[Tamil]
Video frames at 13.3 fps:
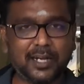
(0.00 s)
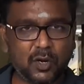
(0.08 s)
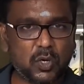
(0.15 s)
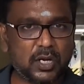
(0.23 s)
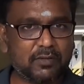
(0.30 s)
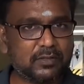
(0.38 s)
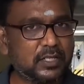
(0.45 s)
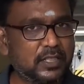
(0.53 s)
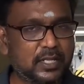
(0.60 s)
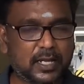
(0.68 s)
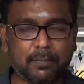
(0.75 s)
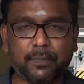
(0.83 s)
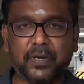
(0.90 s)
ஈரோடில் வந்து
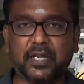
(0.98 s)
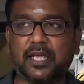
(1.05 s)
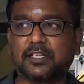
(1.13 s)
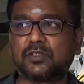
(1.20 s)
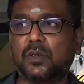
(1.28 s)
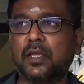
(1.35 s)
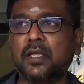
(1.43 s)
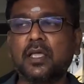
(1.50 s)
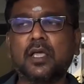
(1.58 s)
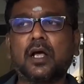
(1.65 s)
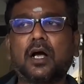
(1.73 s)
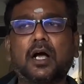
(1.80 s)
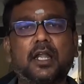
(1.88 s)
இந்த கம்பெனி ஆக்சுவலி
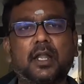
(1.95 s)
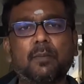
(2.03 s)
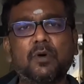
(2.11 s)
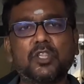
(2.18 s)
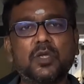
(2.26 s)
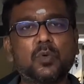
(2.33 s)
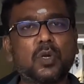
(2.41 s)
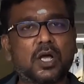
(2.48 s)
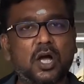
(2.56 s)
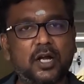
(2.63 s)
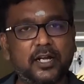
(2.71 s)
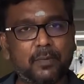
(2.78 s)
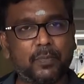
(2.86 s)
நம்ம வந்து இவங்களை
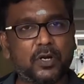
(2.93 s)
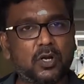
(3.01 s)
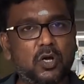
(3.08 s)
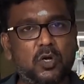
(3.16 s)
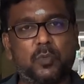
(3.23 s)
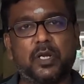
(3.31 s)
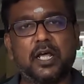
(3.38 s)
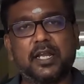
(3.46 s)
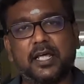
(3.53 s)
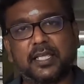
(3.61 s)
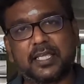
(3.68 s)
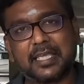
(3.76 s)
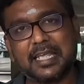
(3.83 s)
காண்டாக்ட் பண்ணோம் அப்படின்னா
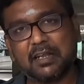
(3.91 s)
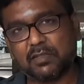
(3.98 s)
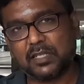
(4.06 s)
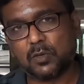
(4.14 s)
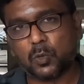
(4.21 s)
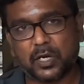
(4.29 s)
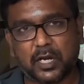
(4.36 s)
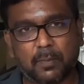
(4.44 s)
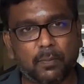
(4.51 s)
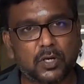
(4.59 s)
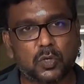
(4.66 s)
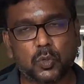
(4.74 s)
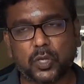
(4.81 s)
நான் கீழே வந்து உங்களுக்கு
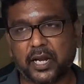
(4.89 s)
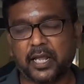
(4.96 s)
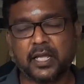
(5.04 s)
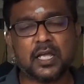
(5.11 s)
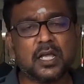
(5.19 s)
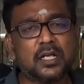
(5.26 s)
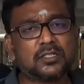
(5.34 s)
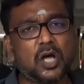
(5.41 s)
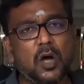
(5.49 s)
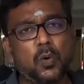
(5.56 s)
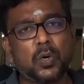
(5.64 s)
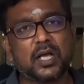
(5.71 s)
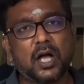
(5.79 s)
நம்பர் கொடுக்குறேன் ஸோ
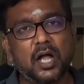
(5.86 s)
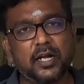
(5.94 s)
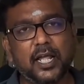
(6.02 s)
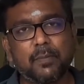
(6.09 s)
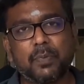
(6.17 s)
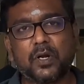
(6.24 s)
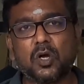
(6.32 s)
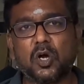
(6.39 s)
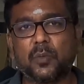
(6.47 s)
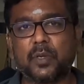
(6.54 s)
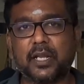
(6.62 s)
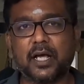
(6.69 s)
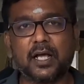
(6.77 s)
அவங்கள காண்டாக்ட் பண்ணோம்
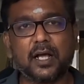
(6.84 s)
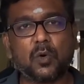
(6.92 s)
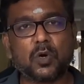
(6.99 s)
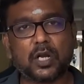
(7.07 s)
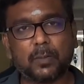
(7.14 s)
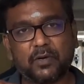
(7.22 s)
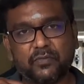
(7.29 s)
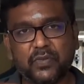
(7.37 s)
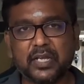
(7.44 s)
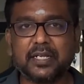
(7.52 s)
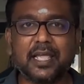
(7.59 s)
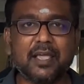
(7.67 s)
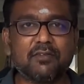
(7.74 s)
அப்படின்னா அவங்களுக்கு நமக்கு
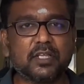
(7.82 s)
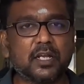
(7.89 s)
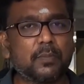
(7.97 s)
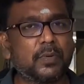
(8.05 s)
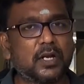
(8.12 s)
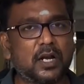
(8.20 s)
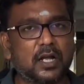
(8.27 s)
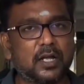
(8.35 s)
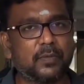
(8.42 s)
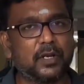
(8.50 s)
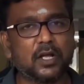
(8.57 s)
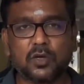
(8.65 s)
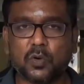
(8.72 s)
வீட்டுக்கே வந்து என்ன பண்ணுறாங்க
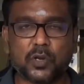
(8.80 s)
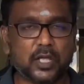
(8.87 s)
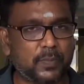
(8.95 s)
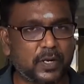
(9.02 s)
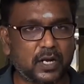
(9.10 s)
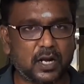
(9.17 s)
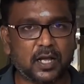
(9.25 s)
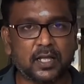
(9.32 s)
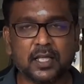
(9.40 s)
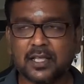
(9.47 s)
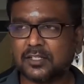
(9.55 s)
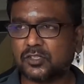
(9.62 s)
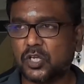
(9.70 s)
அப்படின்னா கொரியர் பண்ணுறாங்க
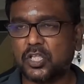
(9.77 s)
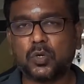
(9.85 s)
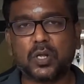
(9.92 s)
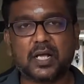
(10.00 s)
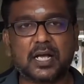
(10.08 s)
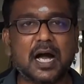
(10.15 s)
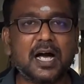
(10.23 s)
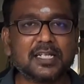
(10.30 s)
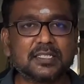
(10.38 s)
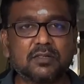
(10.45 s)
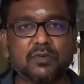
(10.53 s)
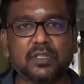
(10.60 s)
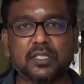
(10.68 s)
ஸோ இதோட
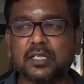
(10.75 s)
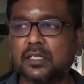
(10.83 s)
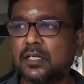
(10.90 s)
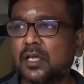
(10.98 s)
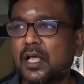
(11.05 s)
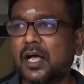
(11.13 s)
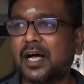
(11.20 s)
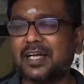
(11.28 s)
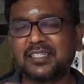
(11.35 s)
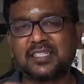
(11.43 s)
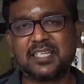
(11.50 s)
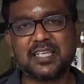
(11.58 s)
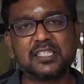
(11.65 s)
காஸ்ட் வந்து
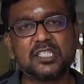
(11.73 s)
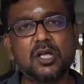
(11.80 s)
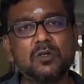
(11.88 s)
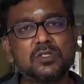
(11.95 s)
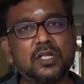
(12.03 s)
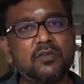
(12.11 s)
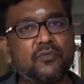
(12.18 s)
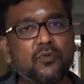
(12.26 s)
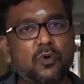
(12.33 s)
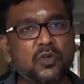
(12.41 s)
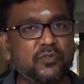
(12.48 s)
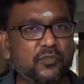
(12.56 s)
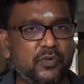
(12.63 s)
சிக்ஸ் தௌசண்ட்
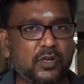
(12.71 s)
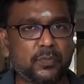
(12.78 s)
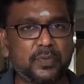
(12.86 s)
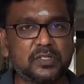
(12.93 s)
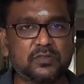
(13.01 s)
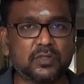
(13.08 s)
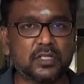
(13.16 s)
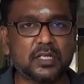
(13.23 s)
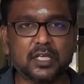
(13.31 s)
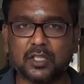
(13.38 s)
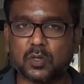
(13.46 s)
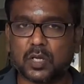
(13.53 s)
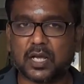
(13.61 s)
ஃபோர் ஃபிஃப்டி ருபீஸ் வந்து
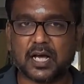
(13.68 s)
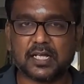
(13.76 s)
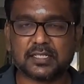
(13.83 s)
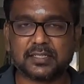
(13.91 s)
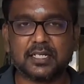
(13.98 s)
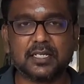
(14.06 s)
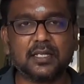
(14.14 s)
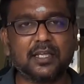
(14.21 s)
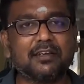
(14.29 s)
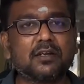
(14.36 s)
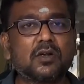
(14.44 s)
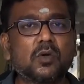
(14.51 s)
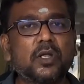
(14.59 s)
இதோட காஸ்ட்டு
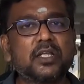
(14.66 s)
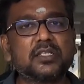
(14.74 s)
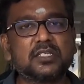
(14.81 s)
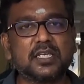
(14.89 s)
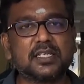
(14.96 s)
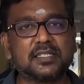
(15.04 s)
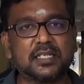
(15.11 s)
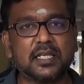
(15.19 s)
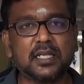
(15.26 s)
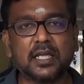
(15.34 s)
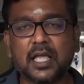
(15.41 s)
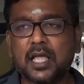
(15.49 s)
இன்க்ளூடிங் ஜிஎஸ்டி